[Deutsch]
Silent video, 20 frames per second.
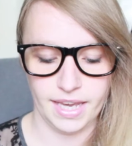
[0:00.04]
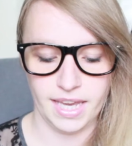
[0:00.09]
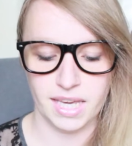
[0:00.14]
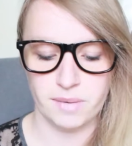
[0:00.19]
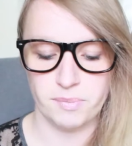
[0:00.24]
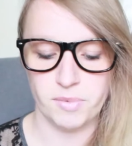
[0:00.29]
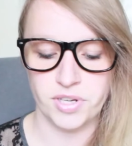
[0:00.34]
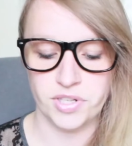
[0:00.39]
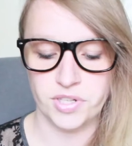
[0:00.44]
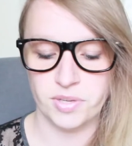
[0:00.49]
Ich
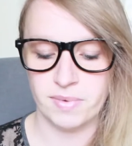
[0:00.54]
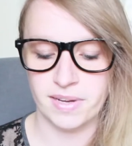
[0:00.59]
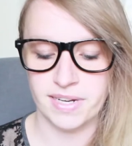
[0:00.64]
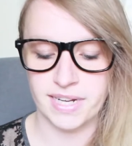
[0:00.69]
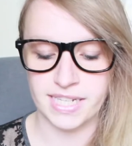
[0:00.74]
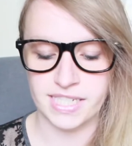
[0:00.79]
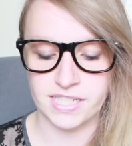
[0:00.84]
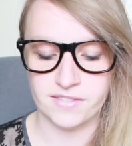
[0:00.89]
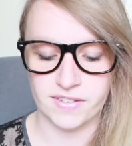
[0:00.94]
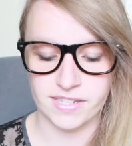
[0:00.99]
möchte über
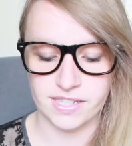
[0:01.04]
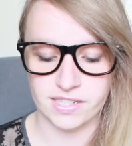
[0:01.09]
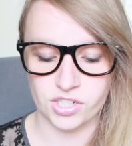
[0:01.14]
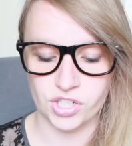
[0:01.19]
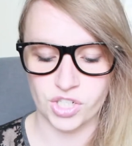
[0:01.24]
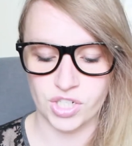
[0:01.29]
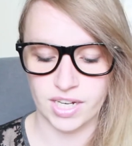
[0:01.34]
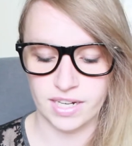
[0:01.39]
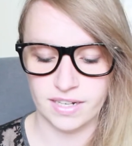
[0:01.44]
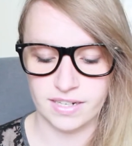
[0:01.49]
das, was
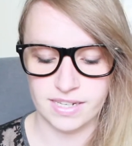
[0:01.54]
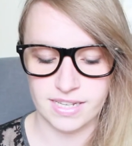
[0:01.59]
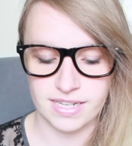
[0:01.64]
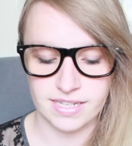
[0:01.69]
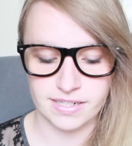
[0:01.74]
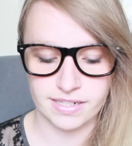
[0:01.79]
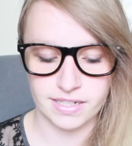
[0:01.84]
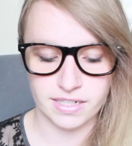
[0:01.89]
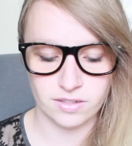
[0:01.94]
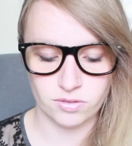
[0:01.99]
geschehen
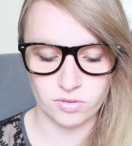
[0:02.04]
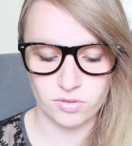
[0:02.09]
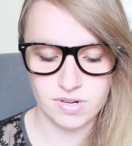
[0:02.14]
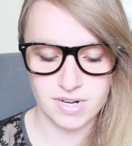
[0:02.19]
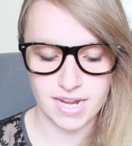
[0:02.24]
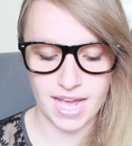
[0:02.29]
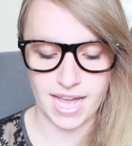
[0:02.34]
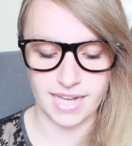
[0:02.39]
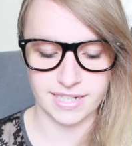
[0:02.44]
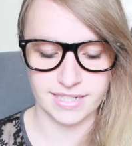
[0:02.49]
ist, in Ruhe
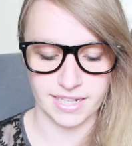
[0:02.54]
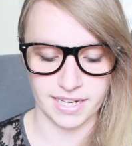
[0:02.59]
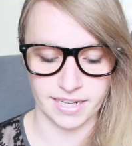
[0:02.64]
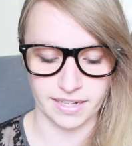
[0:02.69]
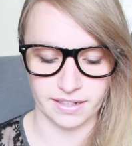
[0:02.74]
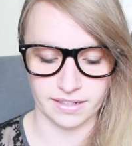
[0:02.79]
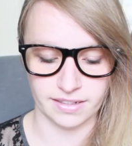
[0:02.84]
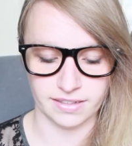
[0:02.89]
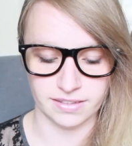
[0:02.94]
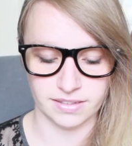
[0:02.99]

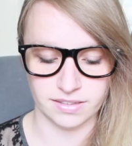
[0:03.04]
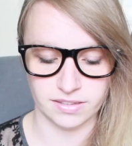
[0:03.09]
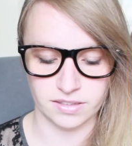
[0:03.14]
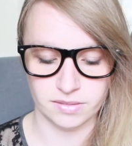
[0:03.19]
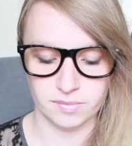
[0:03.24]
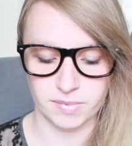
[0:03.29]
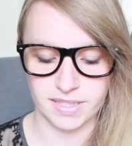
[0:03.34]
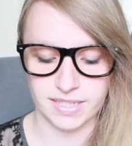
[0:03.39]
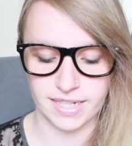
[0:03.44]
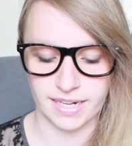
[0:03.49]
nachdenken und
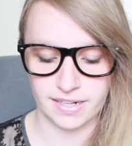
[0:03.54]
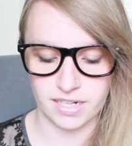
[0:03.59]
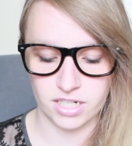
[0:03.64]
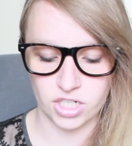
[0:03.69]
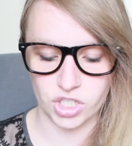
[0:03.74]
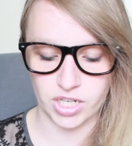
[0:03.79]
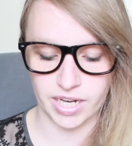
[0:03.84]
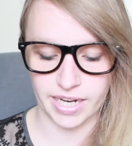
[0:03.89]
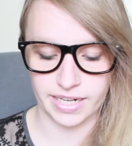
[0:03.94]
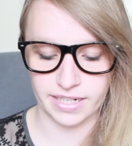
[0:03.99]
mich dann
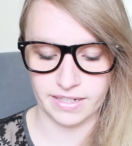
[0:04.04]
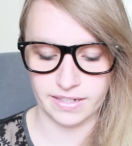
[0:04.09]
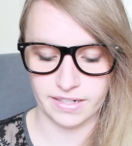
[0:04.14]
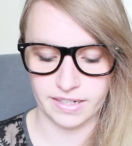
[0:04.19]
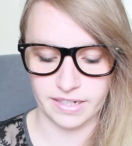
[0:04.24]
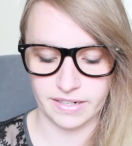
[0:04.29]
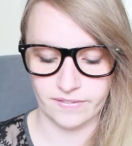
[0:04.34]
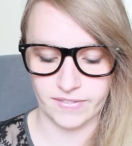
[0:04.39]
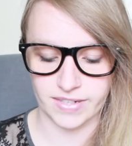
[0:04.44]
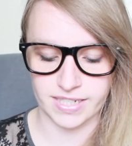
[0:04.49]
entscheiden,
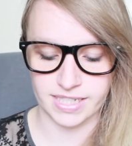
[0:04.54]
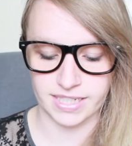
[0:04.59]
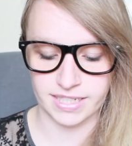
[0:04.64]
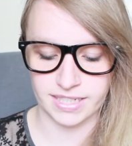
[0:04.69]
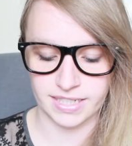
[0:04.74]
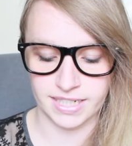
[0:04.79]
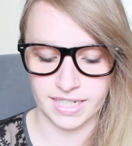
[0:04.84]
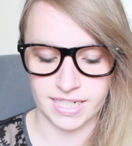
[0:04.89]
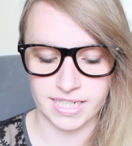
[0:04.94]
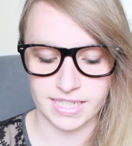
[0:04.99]
was ich
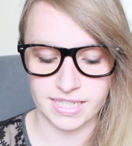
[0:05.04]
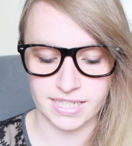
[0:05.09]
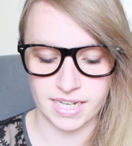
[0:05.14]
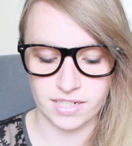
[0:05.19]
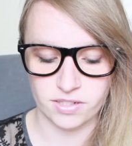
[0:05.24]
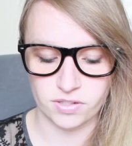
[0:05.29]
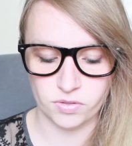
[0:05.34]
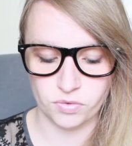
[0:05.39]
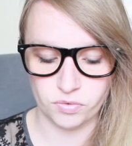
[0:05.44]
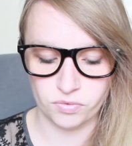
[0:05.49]
in jener
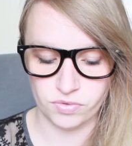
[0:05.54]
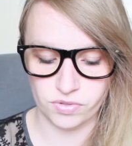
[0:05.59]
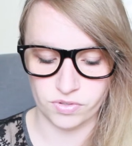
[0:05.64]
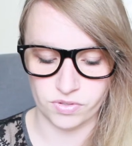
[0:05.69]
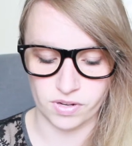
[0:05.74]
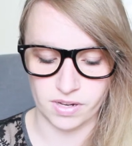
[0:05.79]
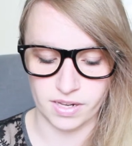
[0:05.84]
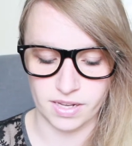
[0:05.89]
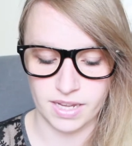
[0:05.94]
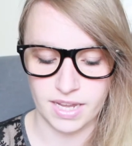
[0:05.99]
Zeit tun
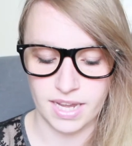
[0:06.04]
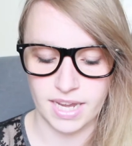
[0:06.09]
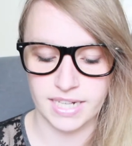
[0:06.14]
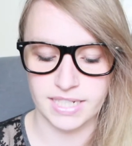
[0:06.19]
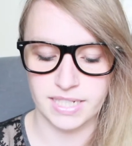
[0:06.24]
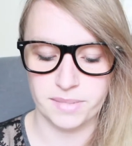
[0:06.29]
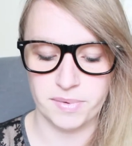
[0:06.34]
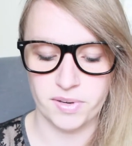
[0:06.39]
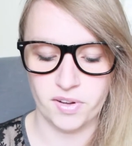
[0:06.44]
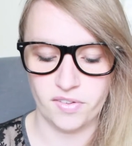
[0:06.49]
soll,
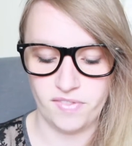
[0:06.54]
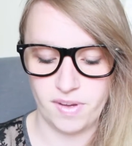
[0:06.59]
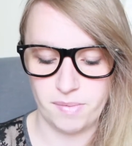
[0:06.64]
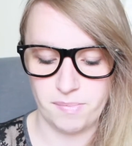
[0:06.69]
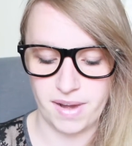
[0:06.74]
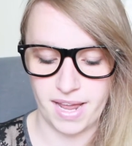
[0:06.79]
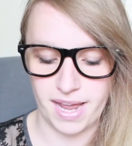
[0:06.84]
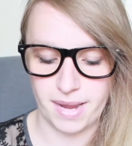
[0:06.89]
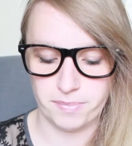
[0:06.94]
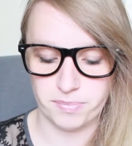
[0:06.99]
die mir noch
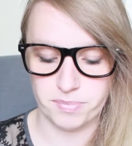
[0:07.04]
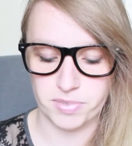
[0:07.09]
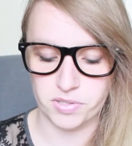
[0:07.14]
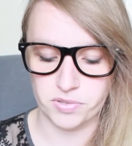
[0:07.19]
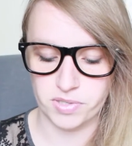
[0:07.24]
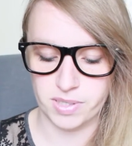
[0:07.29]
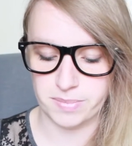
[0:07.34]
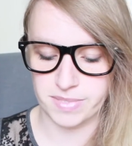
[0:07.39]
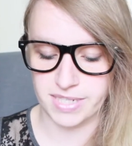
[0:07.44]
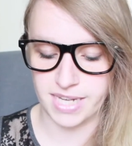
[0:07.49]
verbleibt, bis zu
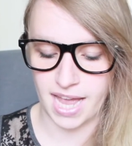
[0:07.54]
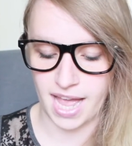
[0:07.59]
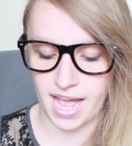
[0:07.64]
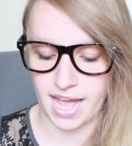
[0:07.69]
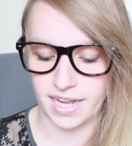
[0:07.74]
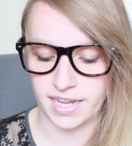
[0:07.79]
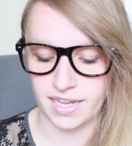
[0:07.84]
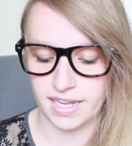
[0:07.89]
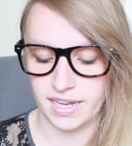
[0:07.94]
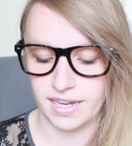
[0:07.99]
dem
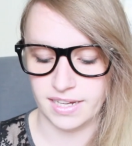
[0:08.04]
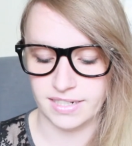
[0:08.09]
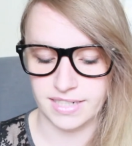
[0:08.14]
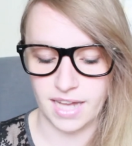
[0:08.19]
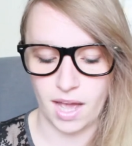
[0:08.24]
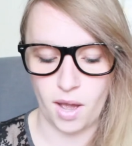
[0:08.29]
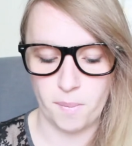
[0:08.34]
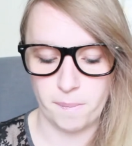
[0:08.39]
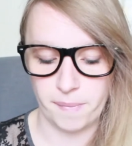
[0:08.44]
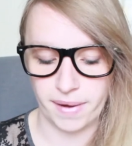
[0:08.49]
Tag, da
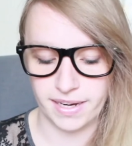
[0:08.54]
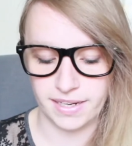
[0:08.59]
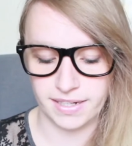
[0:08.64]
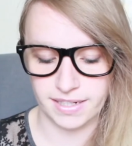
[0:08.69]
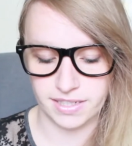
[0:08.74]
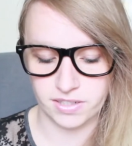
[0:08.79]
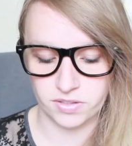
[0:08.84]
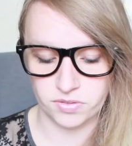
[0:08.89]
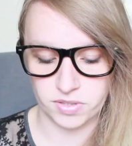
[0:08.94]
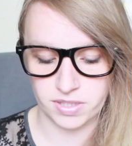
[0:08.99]
auch mein
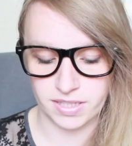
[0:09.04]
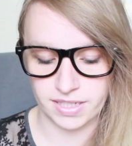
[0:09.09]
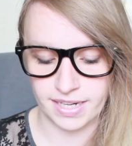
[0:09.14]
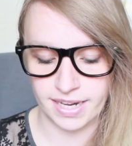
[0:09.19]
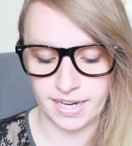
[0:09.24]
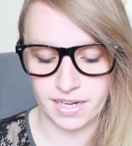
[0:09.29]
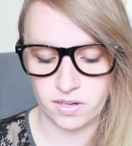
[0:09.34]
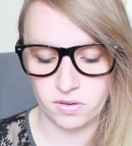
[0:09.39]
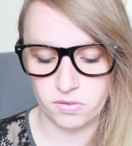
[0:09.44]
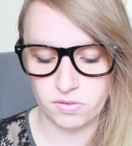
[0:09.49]
Licht durch den
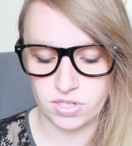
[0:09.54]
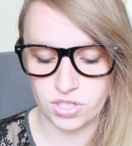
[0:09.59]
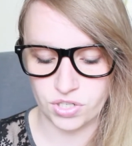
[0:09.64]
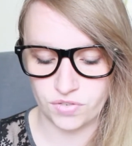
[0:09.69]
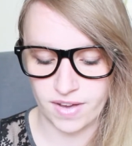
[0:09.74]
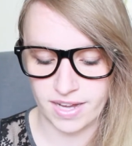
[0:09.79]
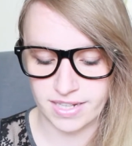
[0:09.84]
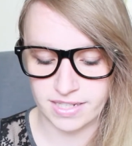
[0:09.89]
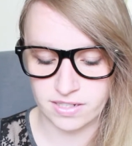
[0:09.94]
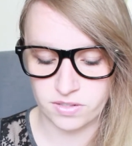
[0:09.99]
endlosen
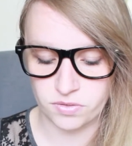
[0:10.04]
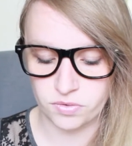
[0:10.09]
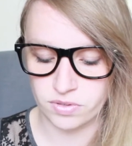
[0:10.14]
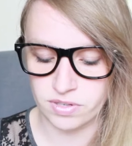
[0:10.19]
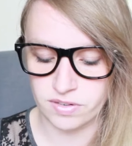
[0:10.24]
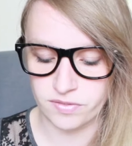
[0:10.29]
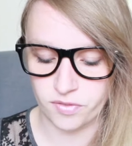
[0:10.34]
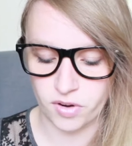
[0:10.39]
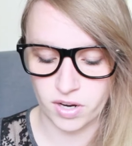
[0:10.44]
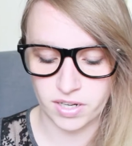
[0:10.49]
schwarzen Tunnel
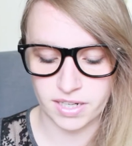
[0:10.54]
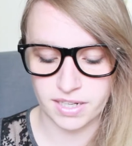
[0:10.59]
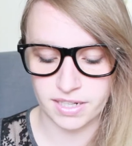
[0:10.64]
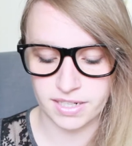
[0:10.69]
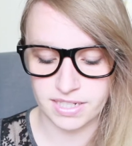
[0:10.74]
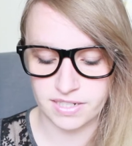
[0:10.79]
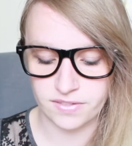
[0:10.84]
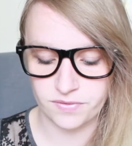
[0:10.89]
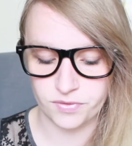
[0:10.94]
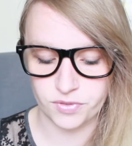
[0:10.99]

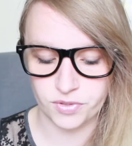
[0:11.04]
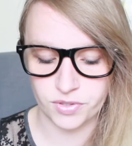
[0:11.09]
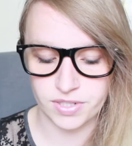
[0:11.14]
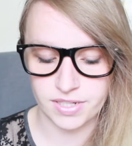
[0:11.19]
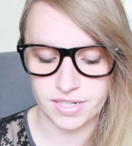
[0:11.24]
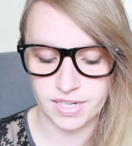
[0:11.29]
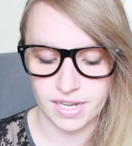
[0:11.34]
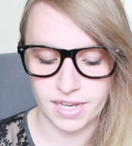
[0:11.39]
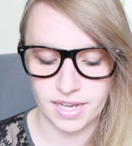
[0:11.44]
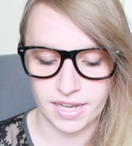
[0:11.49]
fortgerissen wird
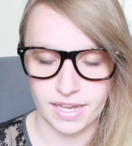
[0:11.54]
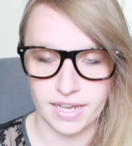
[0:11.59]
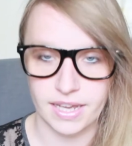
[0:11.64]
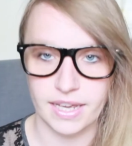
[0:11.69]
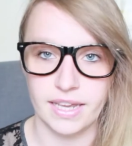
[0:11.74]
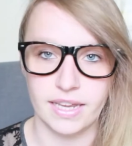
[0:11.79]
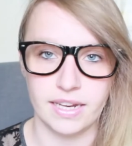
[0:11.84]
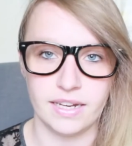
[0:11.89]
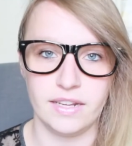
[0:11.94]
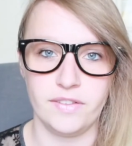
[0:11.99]

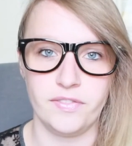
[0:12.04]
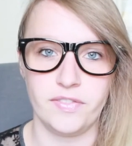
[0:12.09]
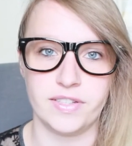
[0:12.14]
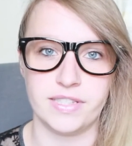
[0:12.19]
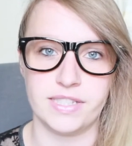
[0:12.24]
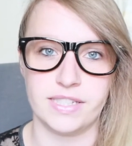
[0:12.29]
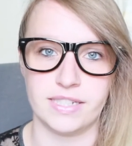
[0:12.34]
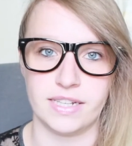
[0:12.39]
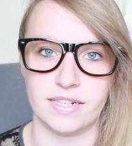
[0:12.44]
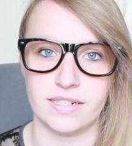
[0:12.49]
in die
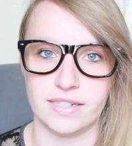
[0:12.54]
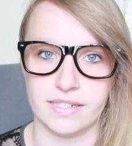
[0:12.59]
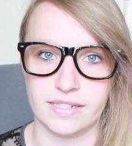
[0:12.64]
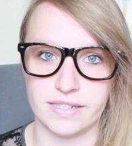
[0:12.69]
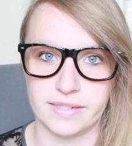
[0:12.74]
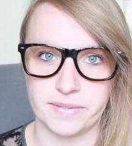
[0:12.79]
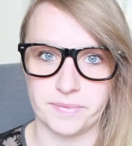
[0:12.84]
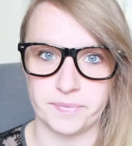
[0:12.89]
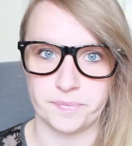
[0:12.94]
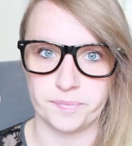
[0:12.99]

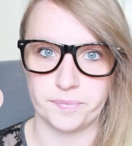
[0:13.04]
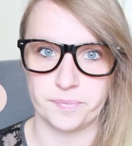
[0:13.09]
Finsternis.